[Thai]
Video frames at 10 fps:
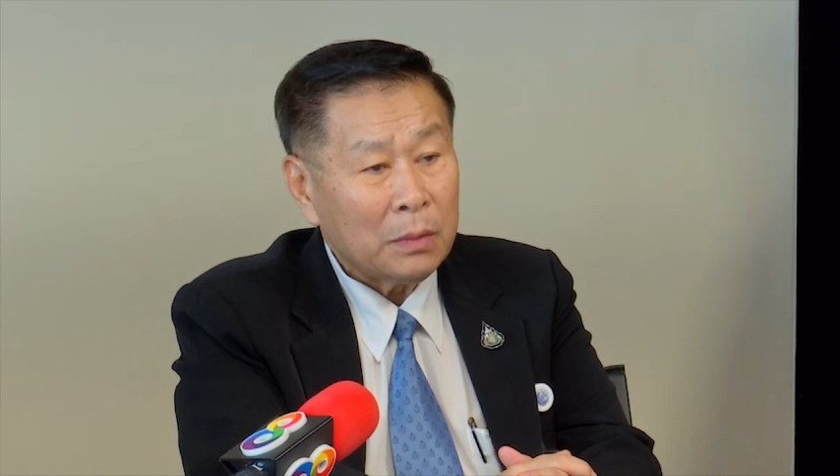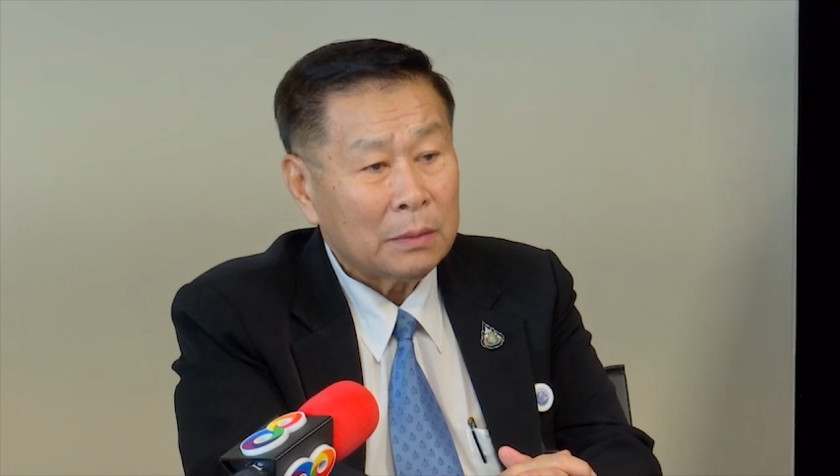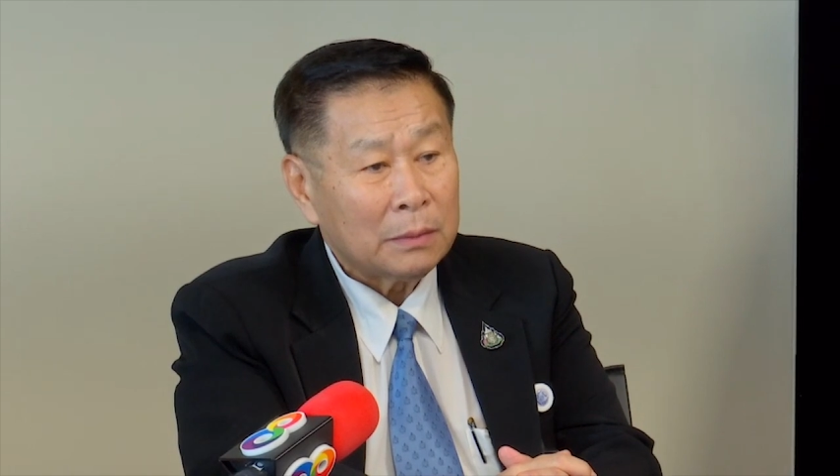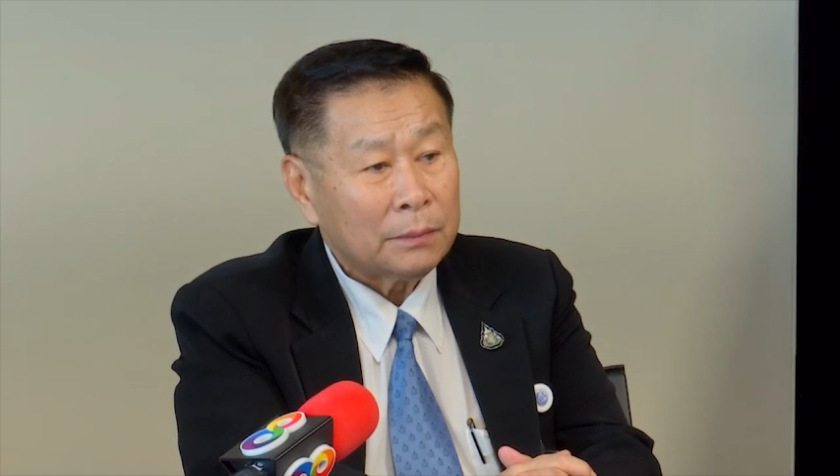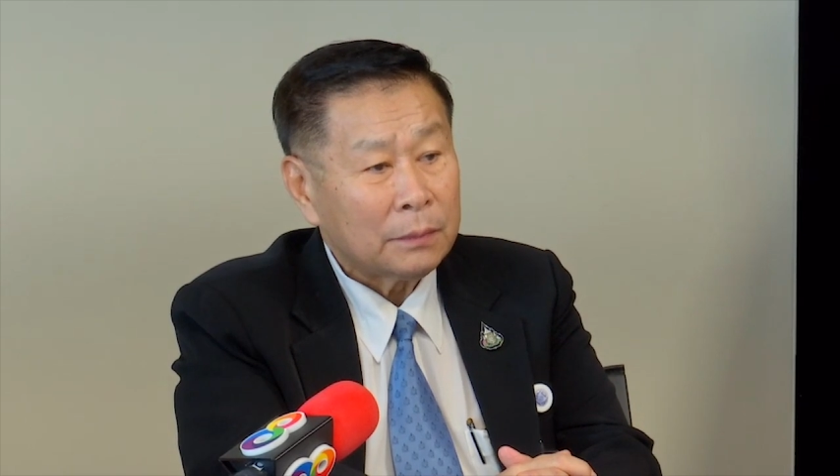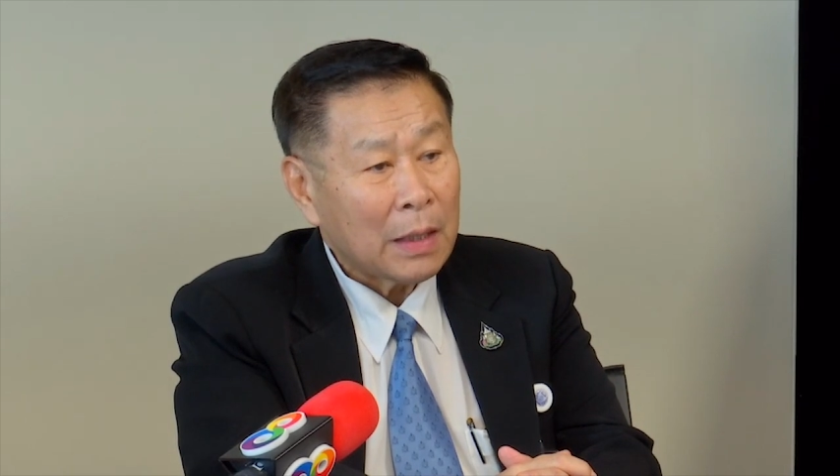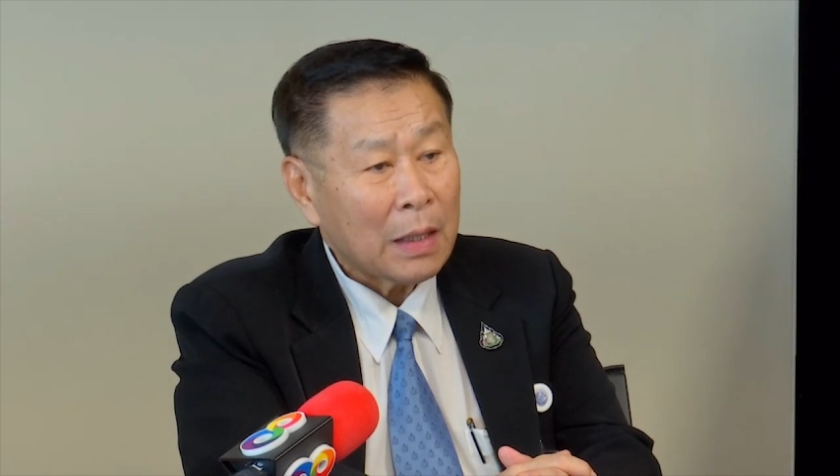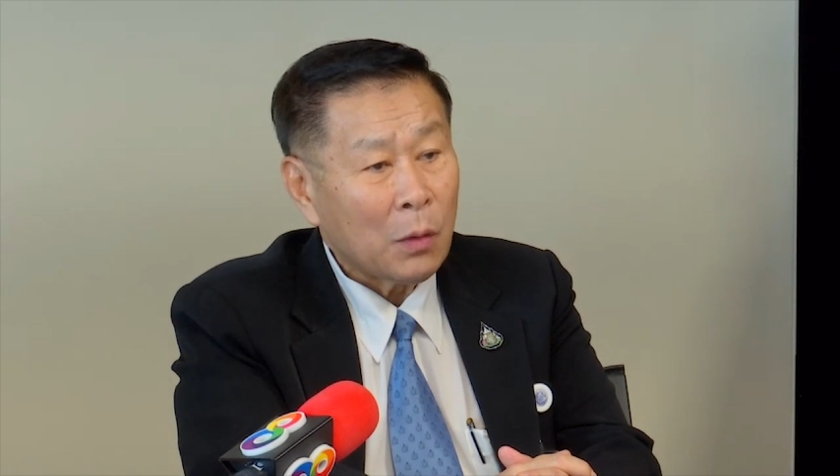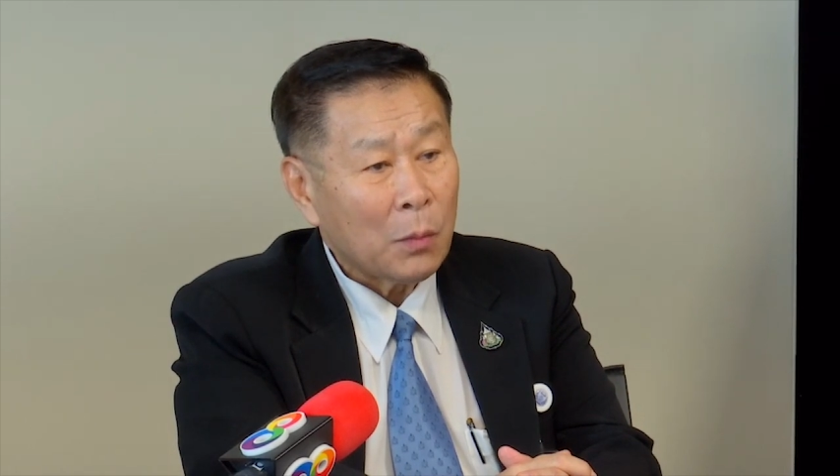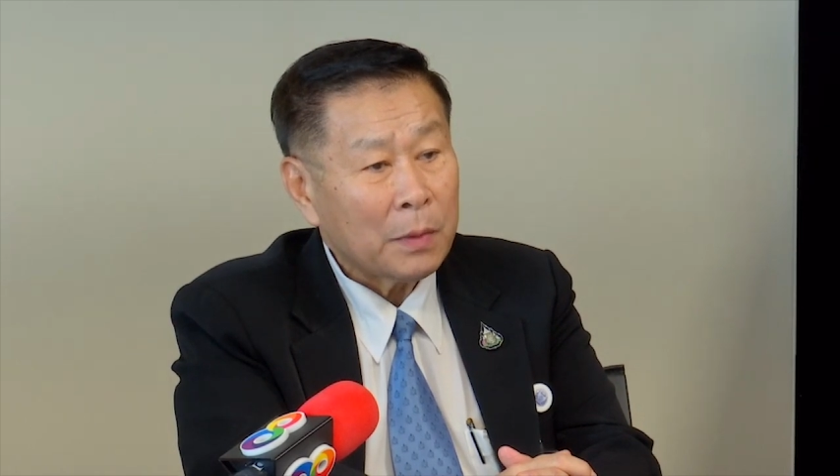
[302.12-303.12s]
ณ
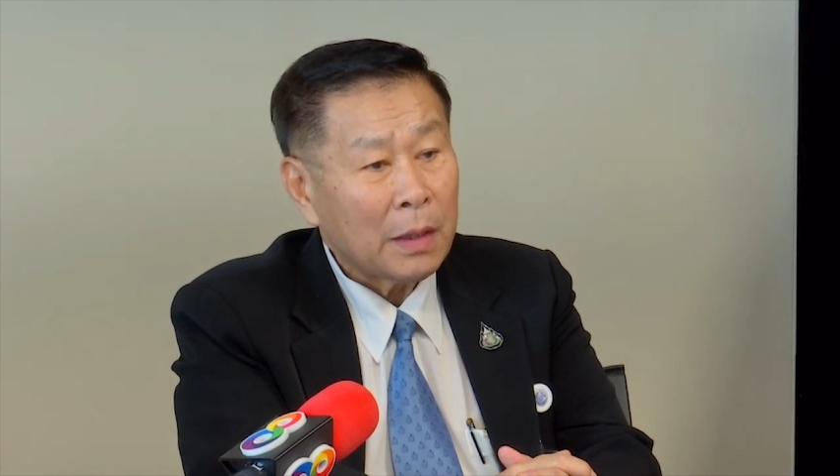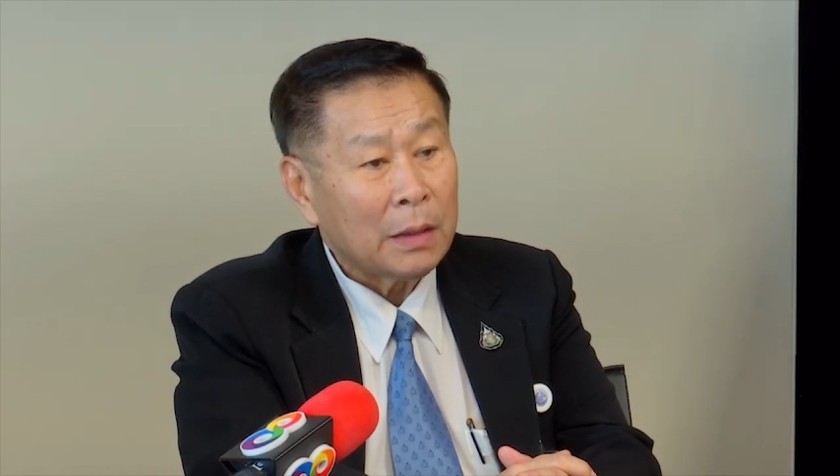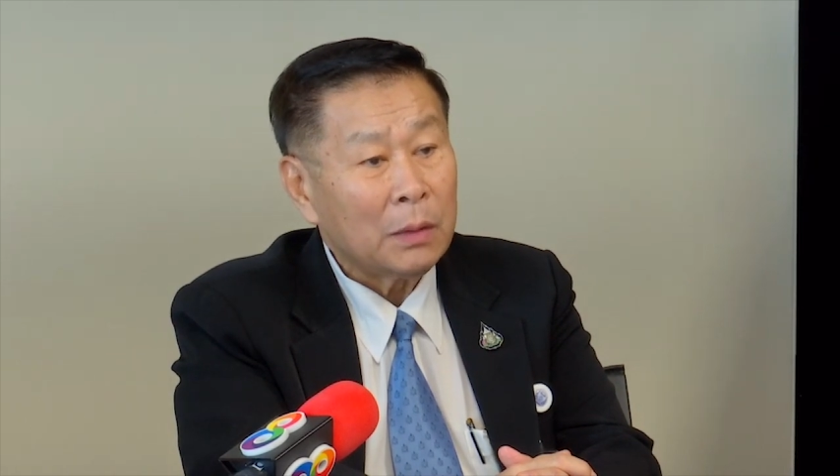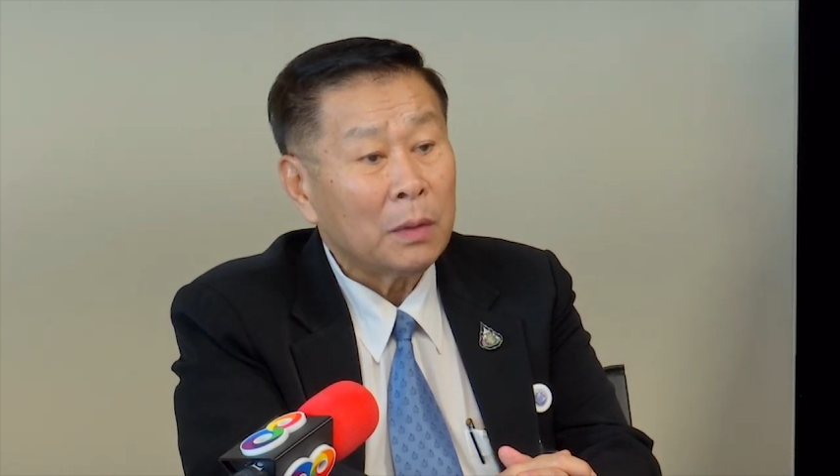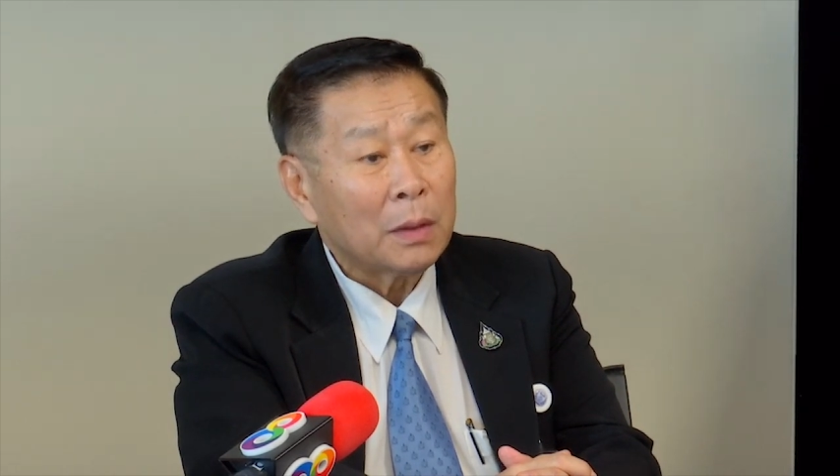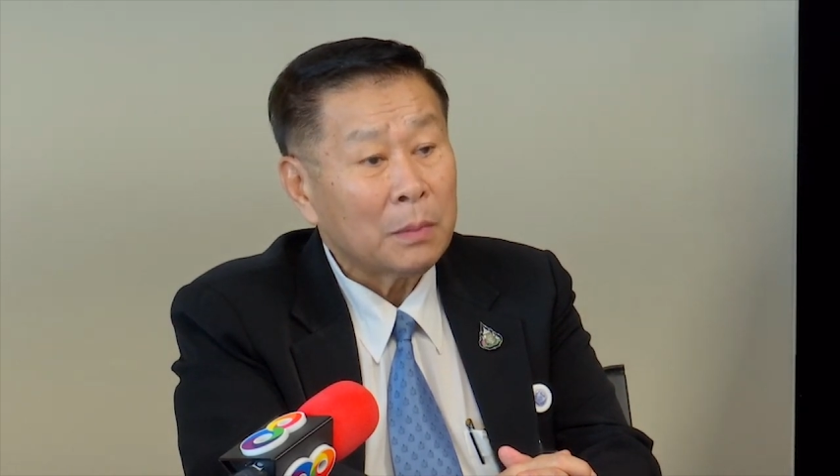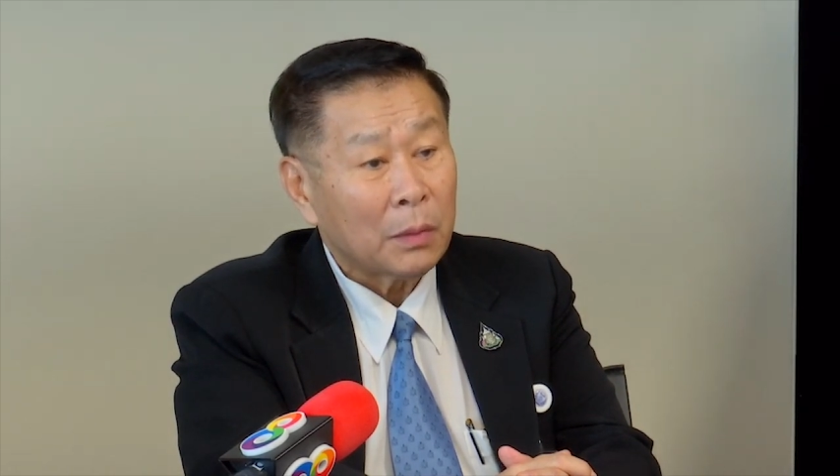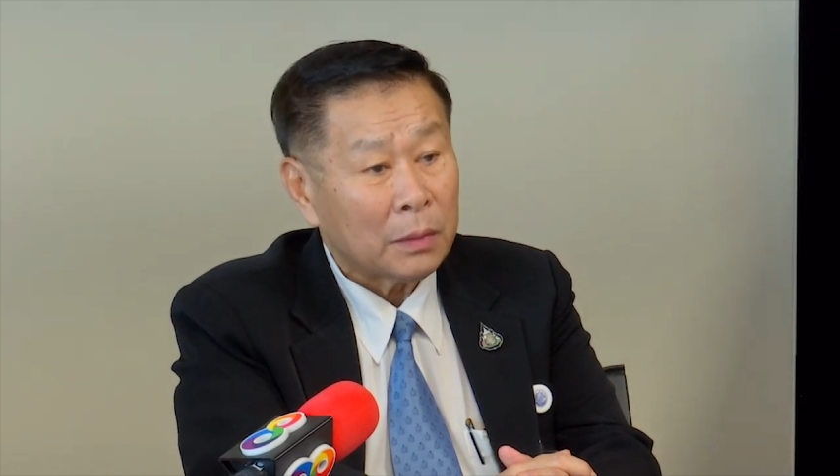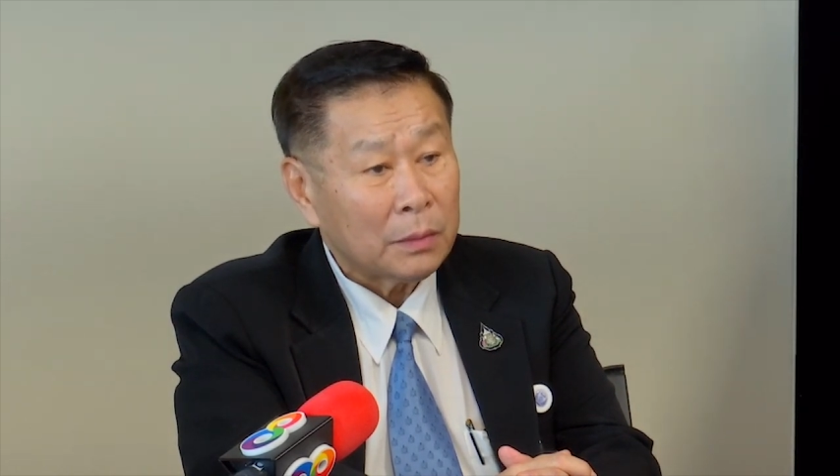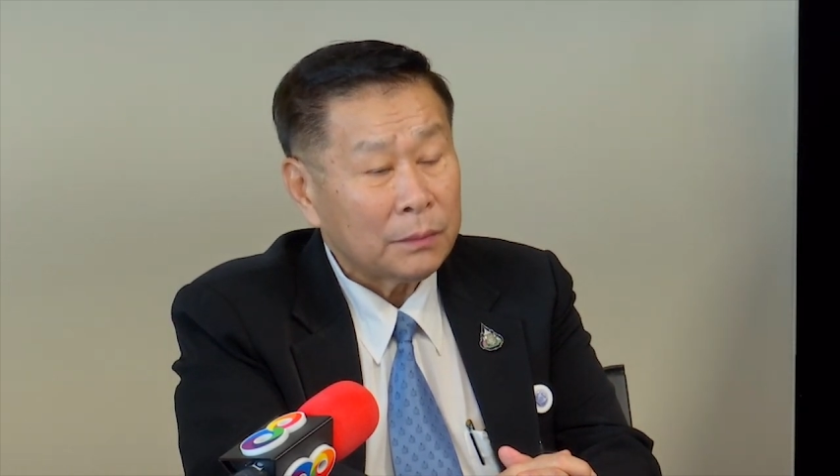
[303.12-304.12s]
ตั้งงบเกินดุลทั้งหมด